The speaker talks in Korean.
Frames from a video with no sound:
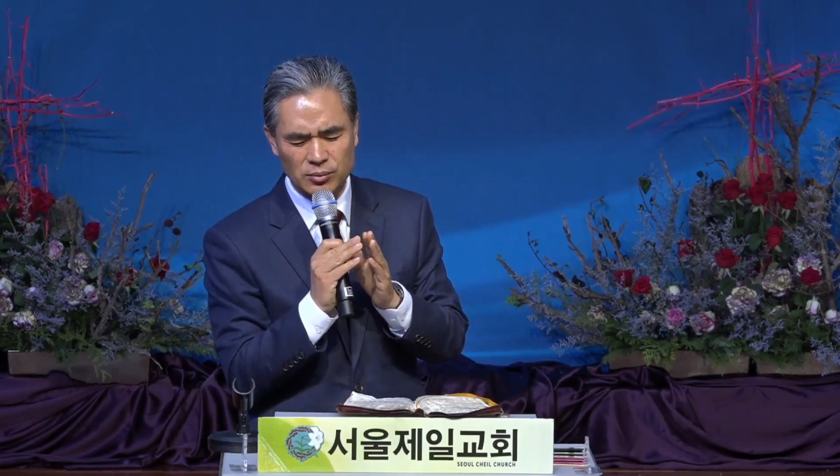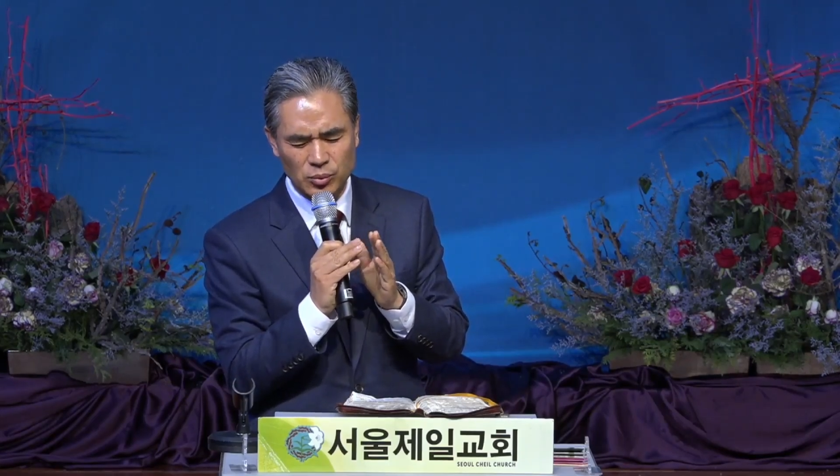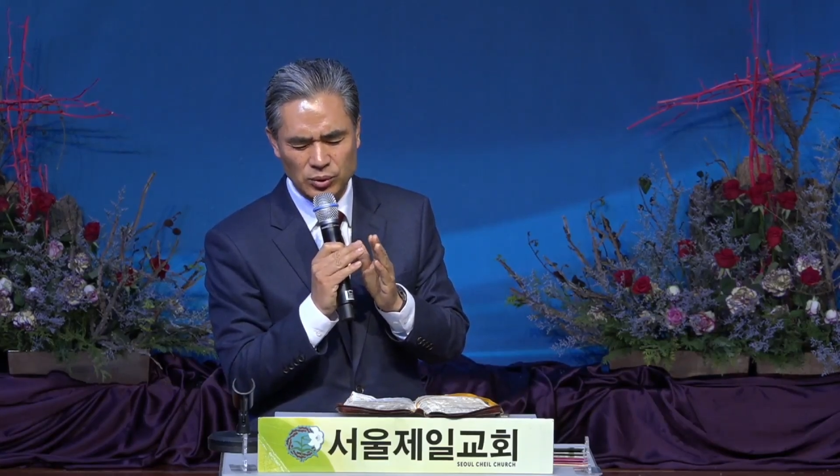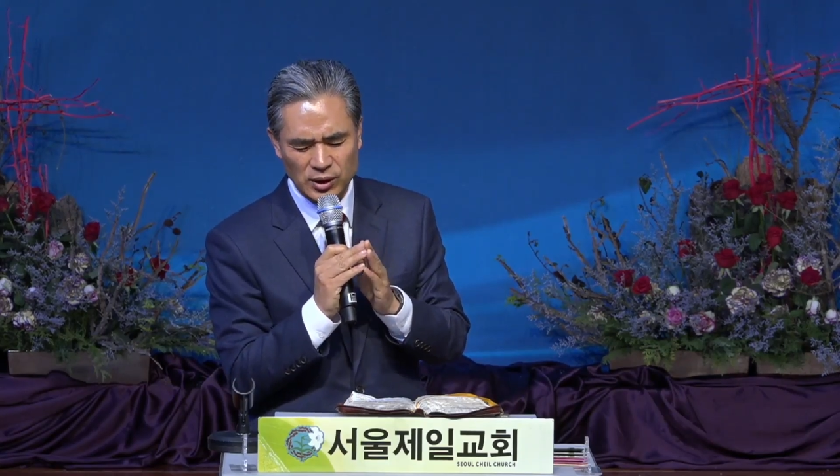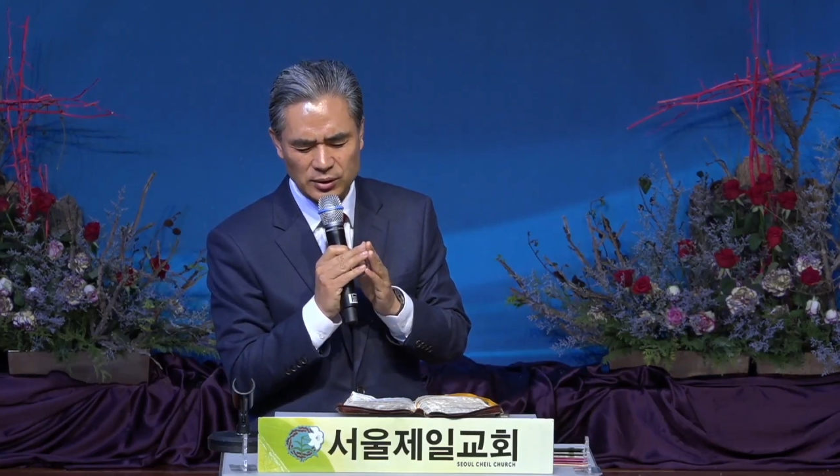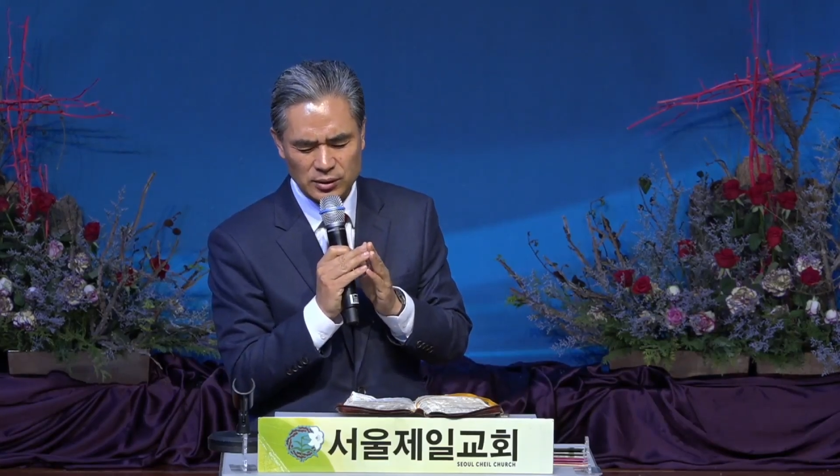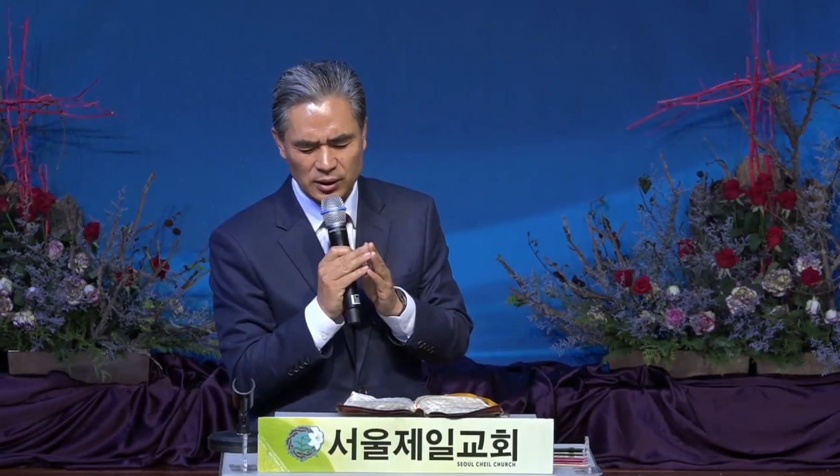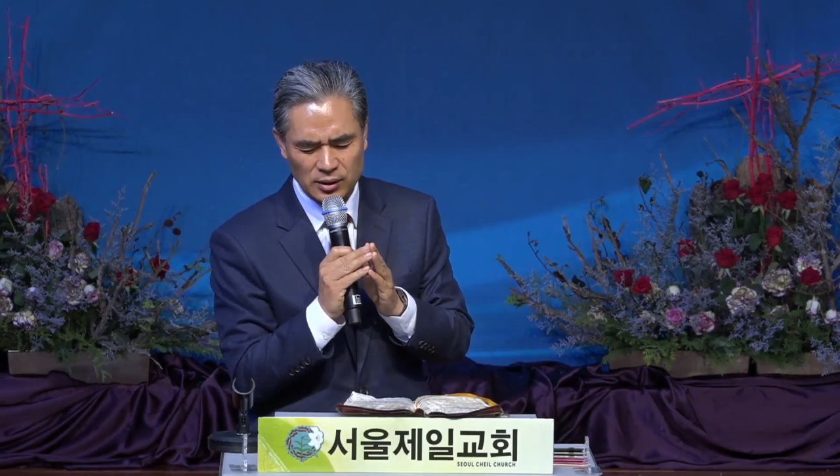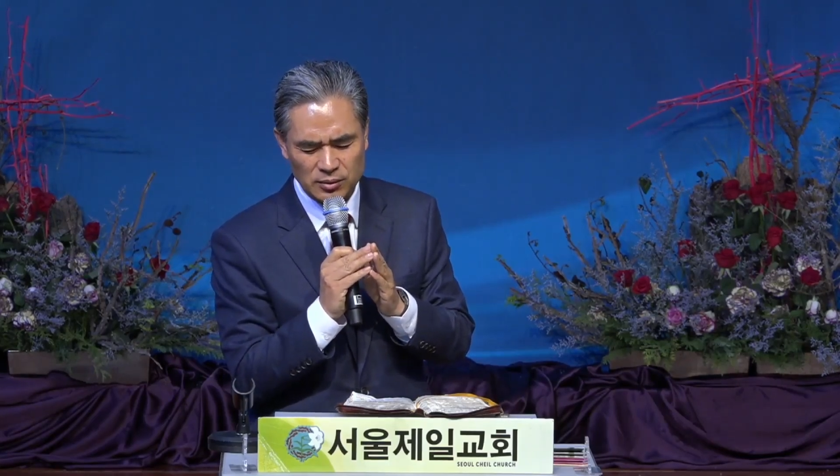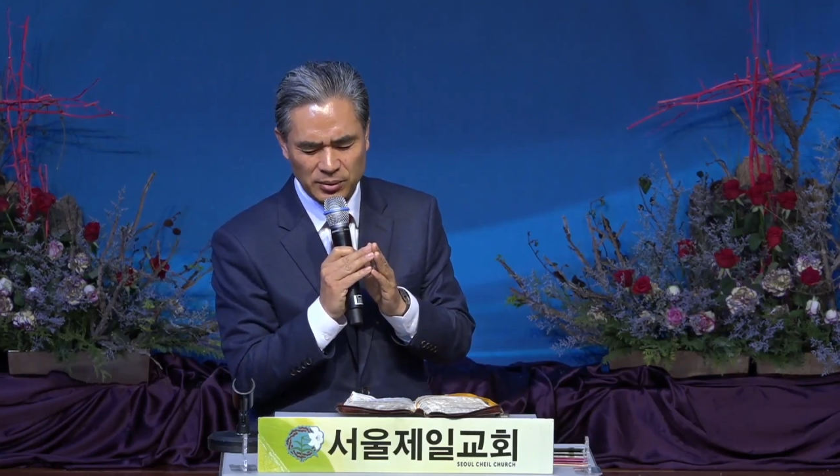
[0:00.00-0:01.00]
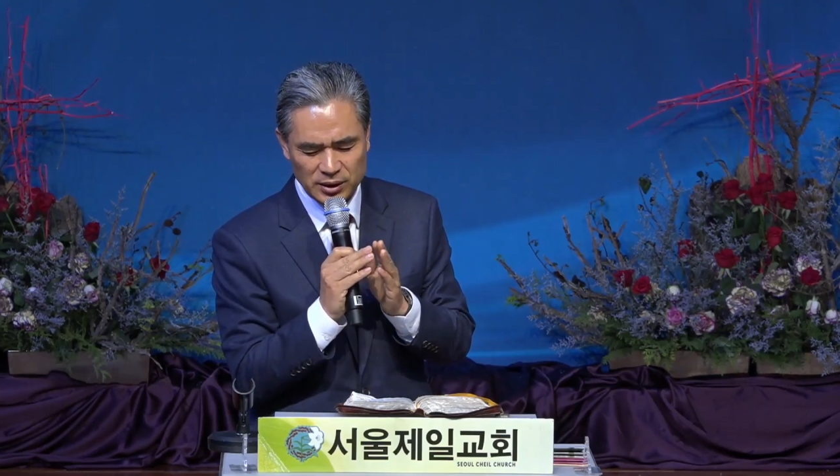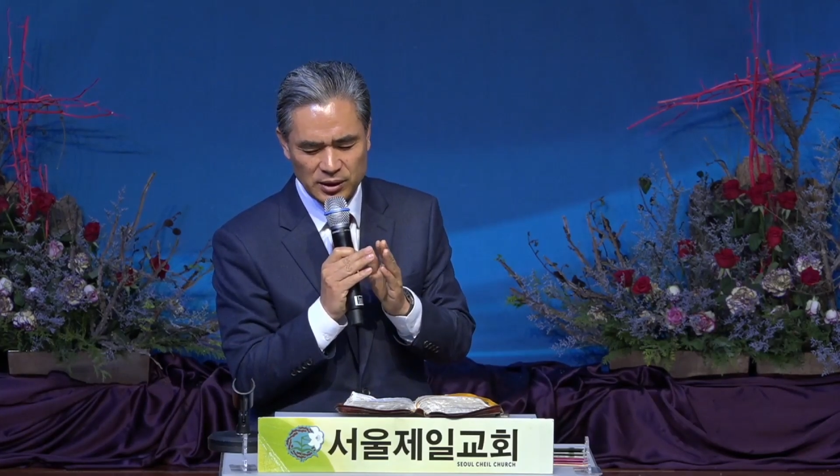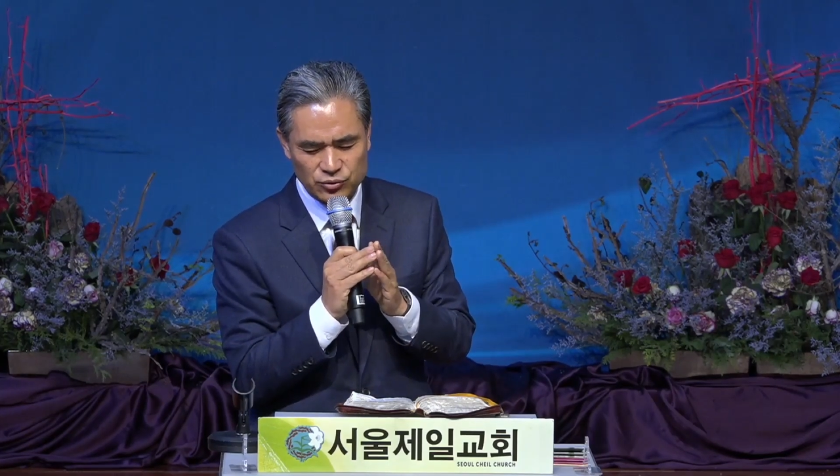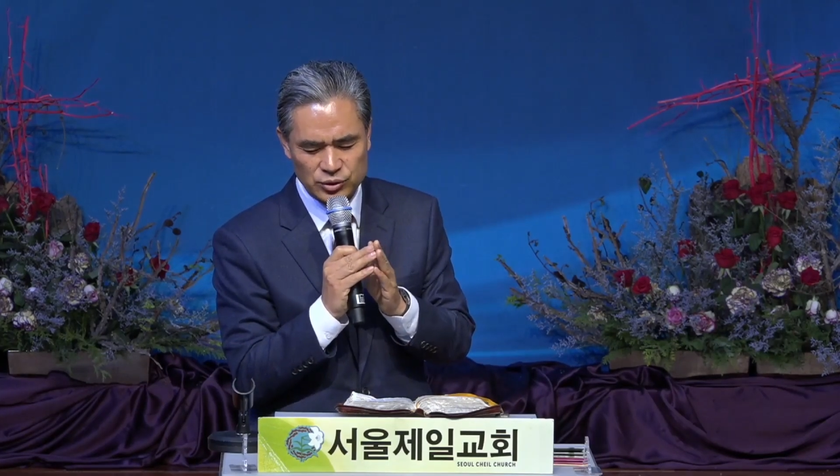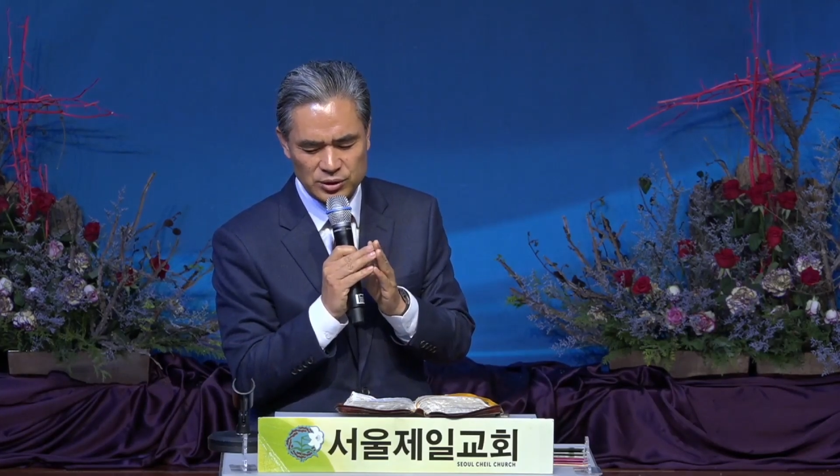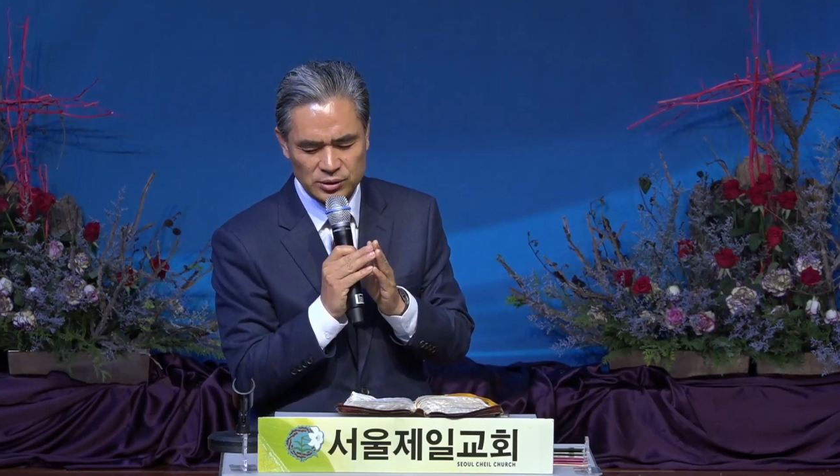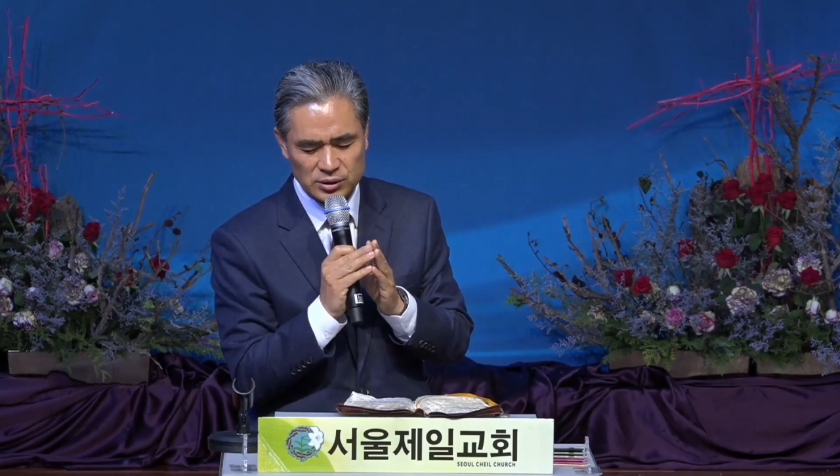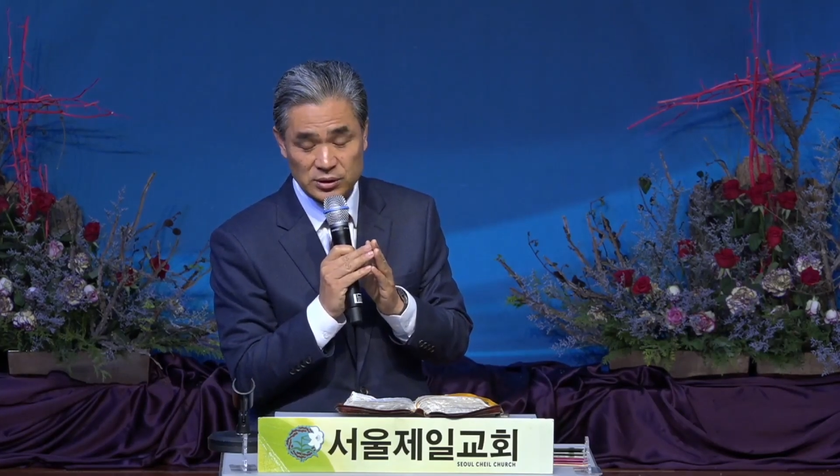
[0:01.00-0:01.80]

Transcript: 못난 나를 받아주시는 그